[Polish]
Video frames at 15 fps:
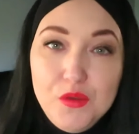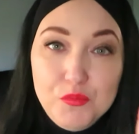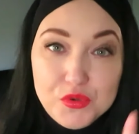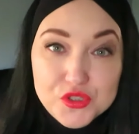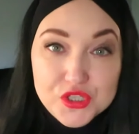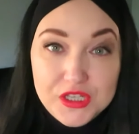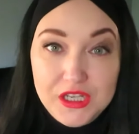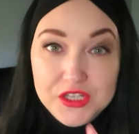
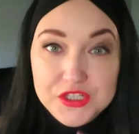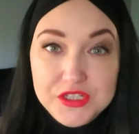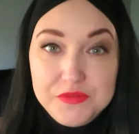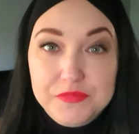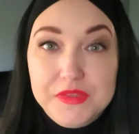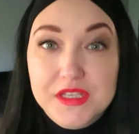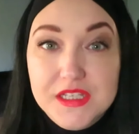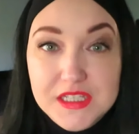poczekajcie,
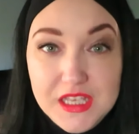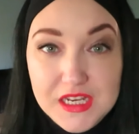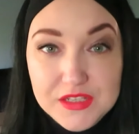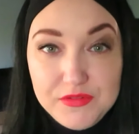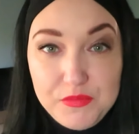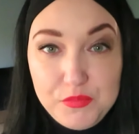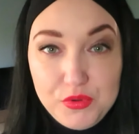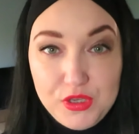
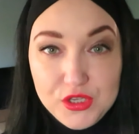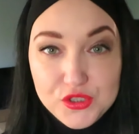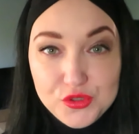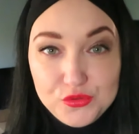zaraz Wam pokażę,